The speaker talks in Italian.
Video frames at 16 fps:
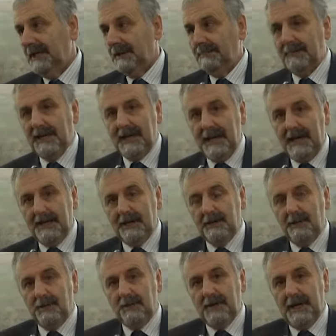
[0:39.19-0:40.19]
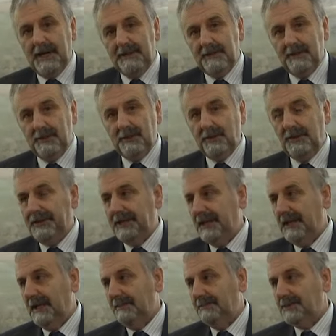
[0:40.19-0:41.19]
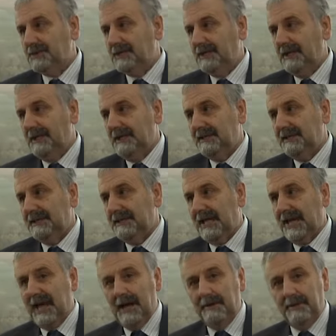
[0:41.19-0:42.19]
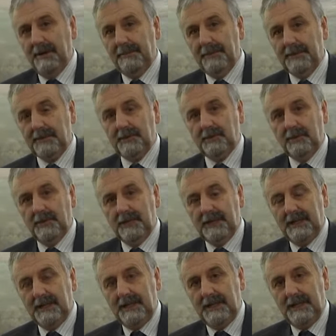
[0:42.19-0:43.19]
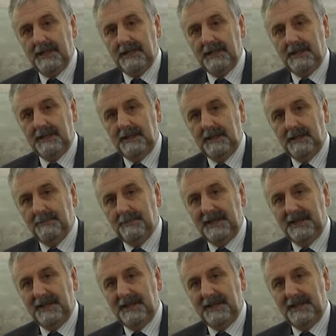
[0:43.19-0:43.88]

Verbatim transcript: che magari coniugando con la bicicletta ama percorrere i